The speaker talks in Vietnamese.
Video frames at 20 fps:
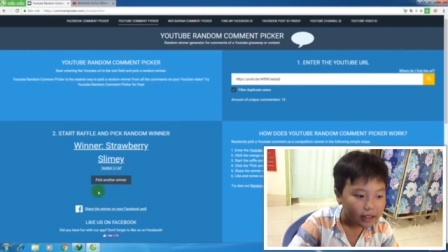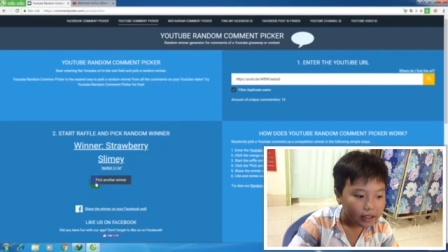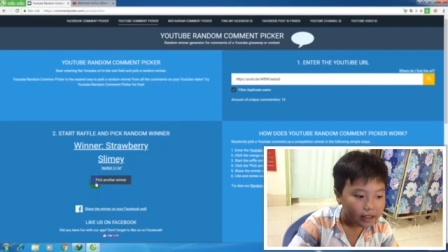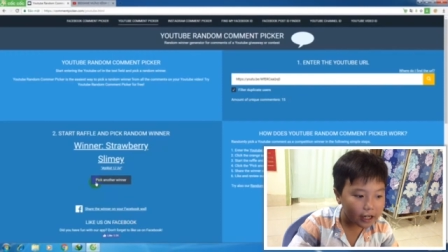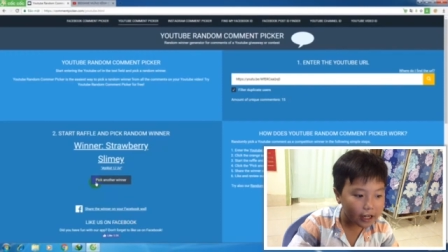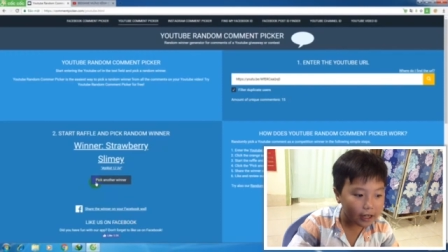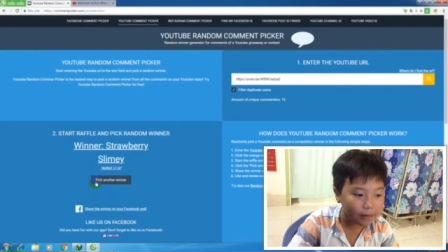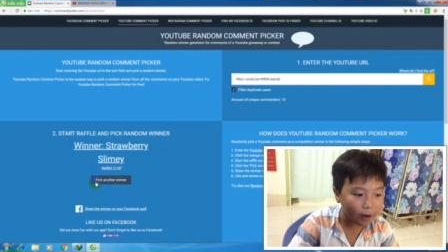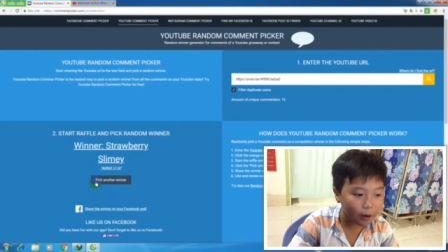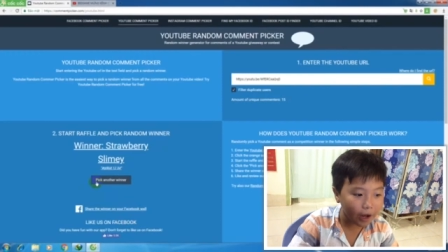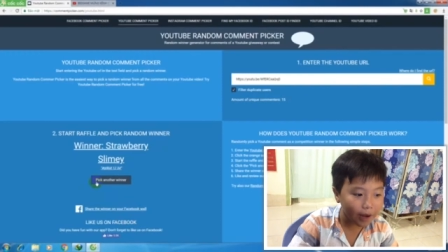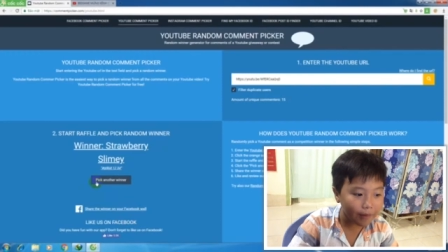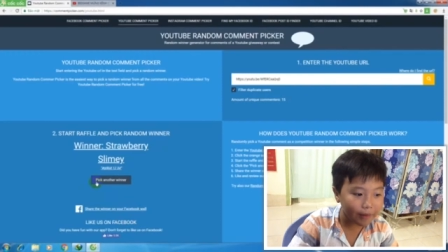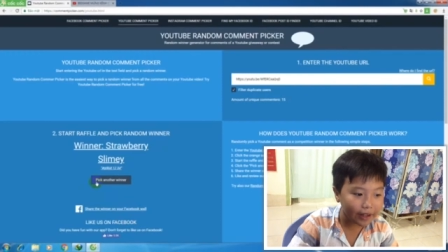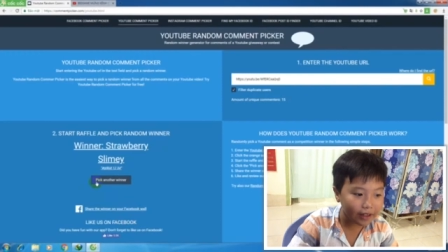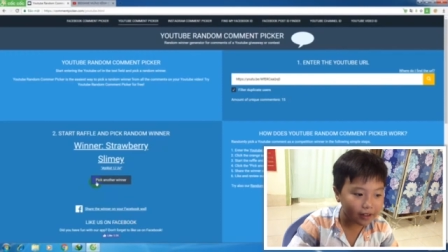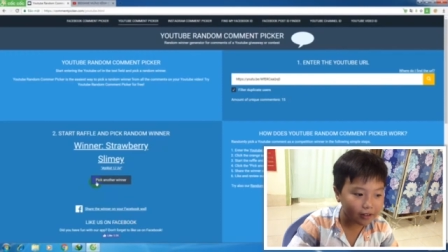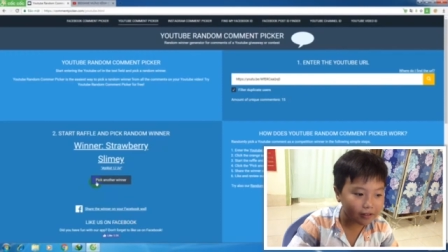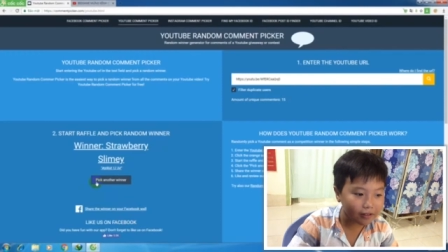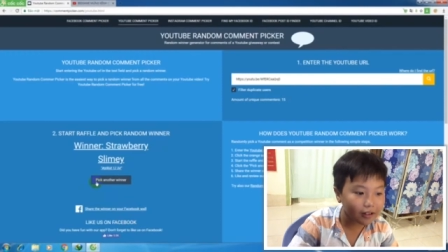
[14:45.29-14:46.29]
nên là các
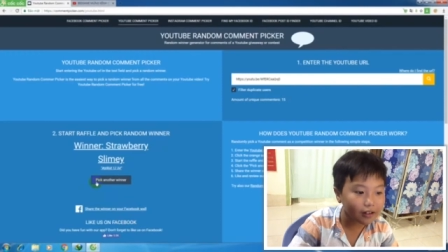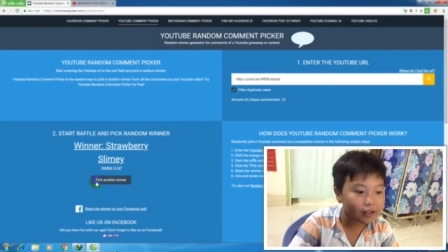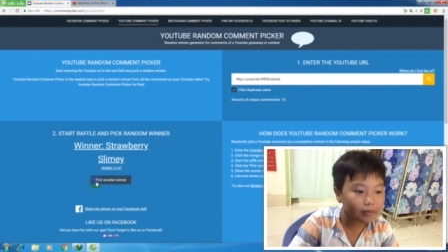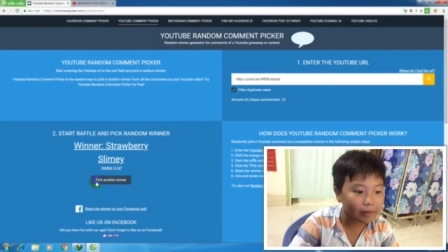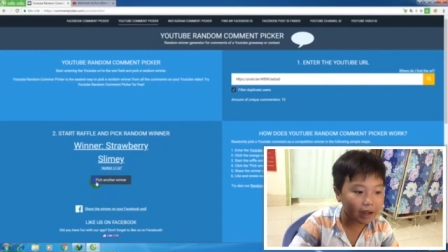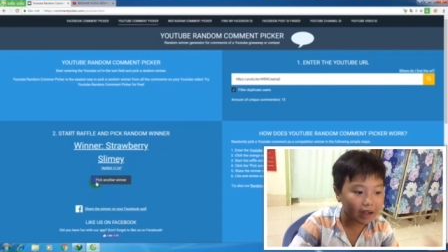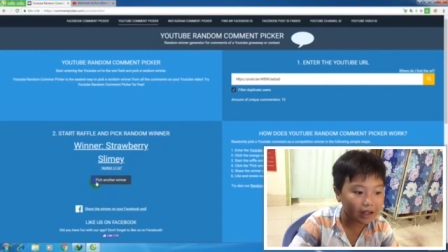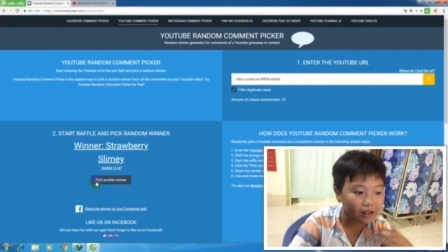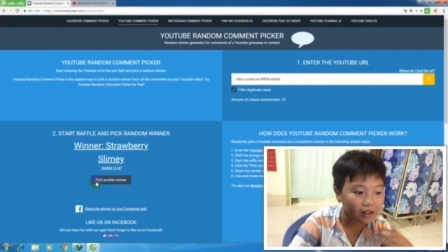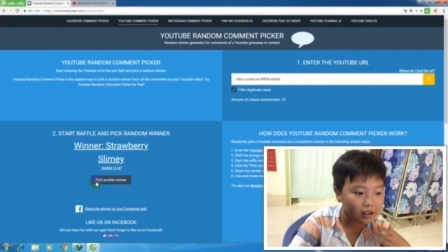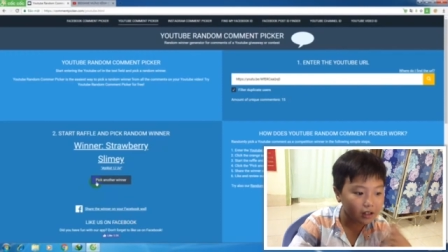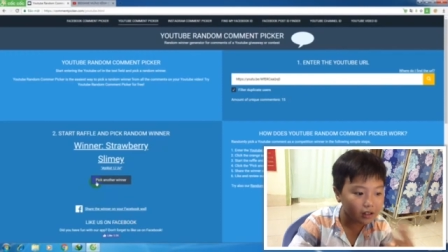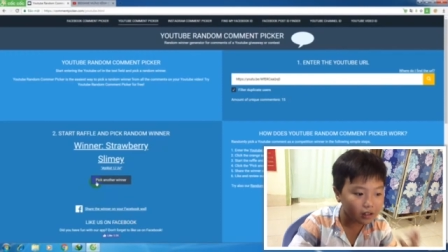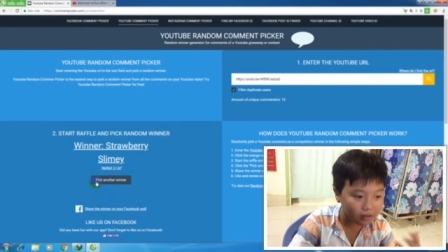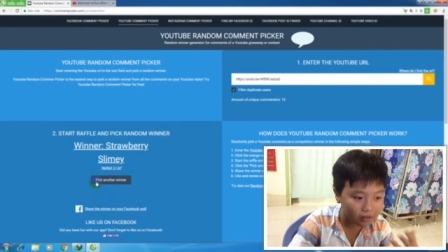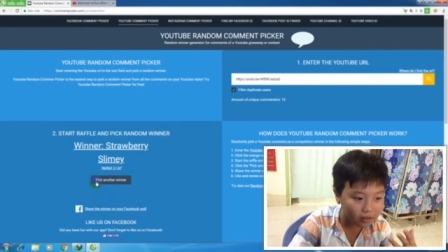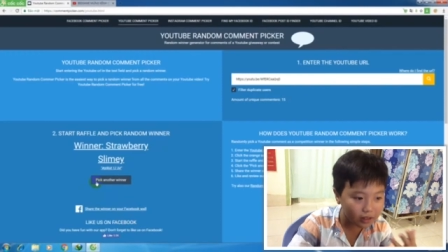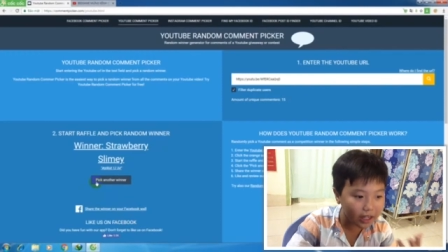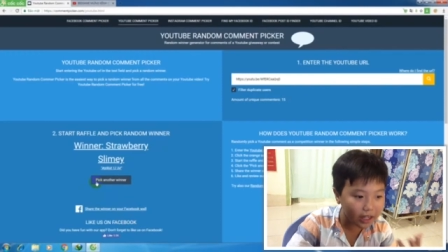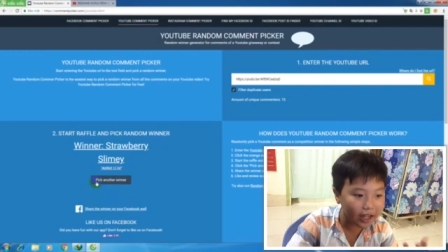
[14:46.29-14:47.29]
bạn tưởng bạn đừng có
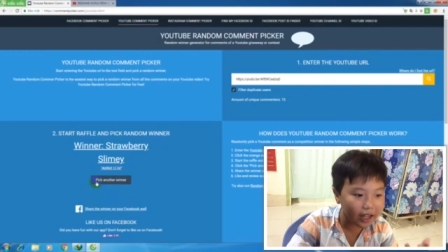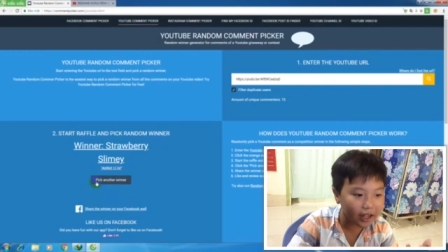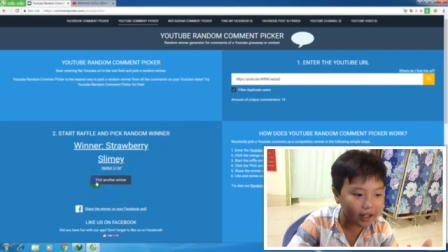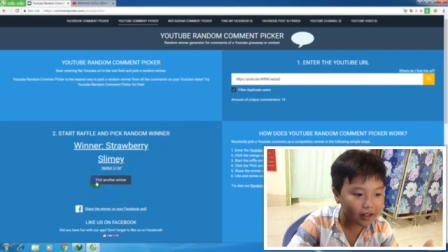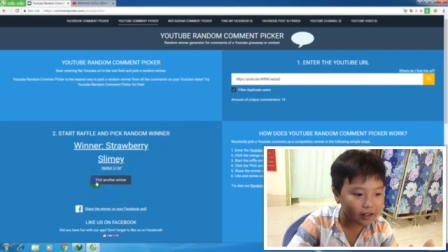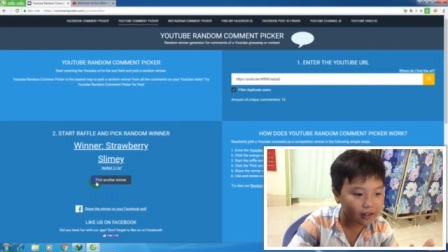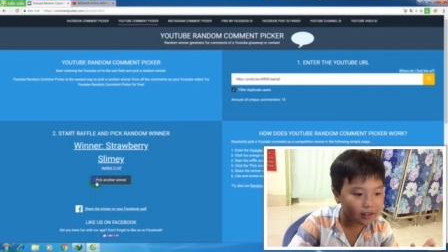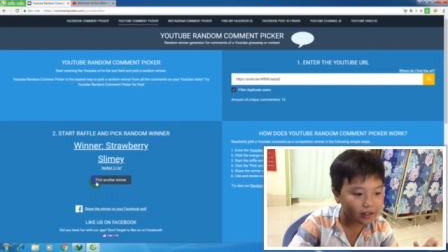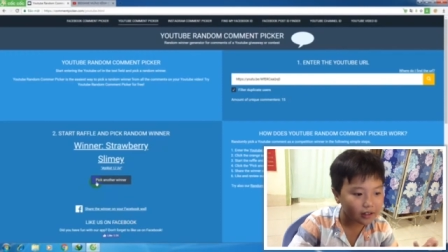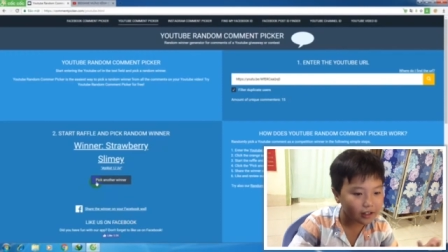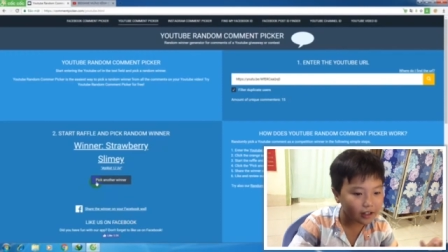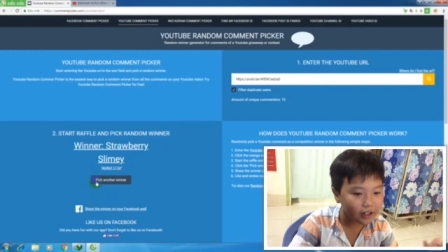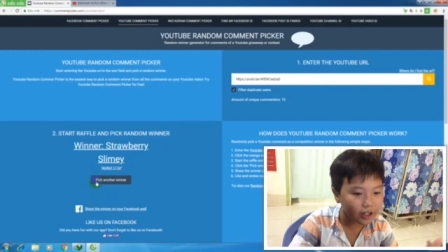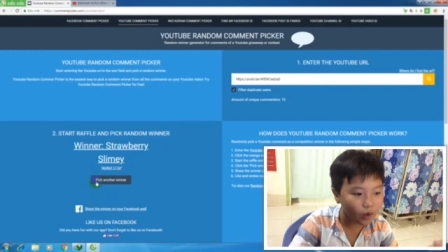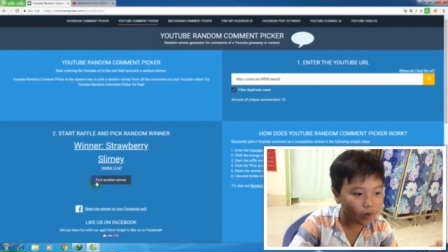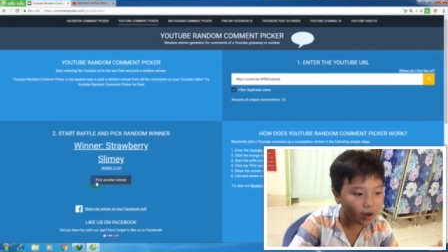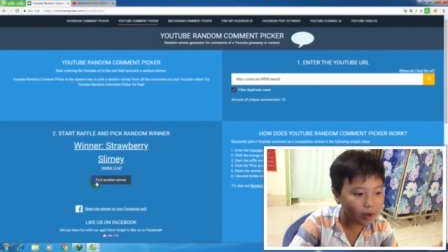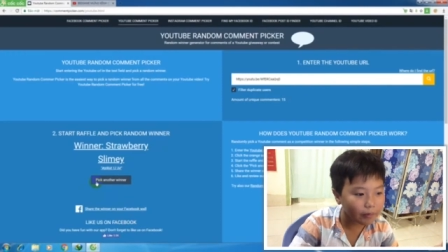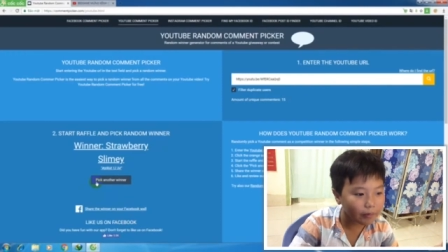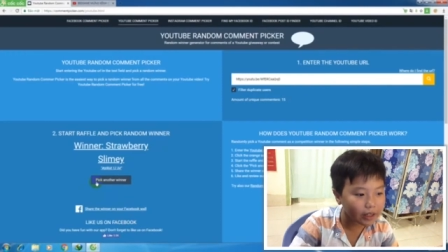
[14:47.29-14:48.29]
tưởng nha đừng
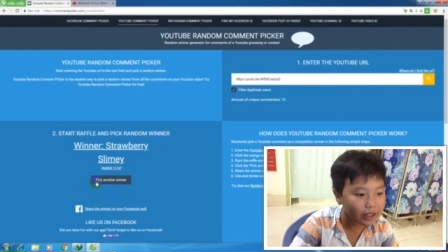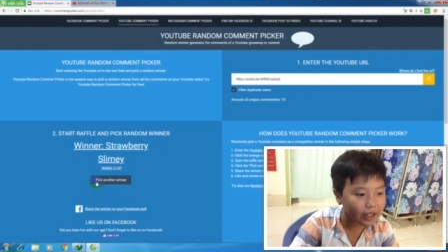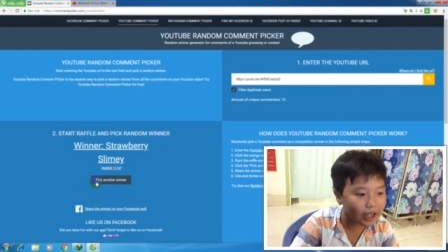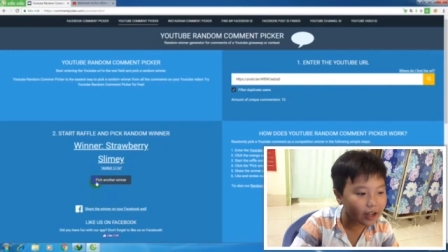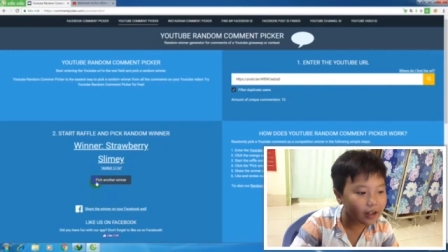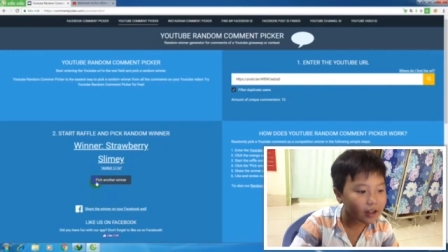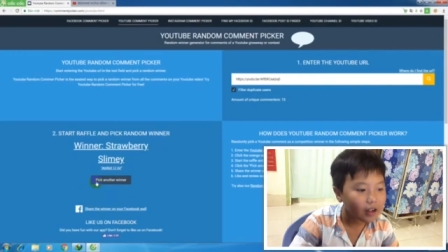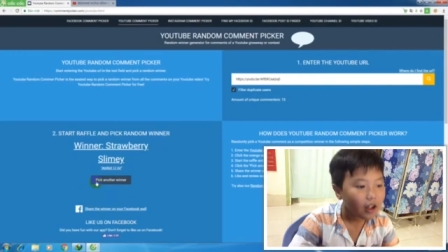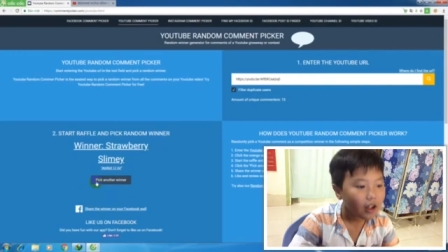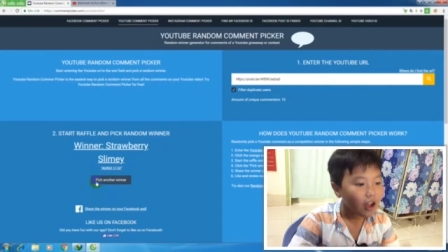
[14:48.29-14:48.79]
hiểu lầm mình nha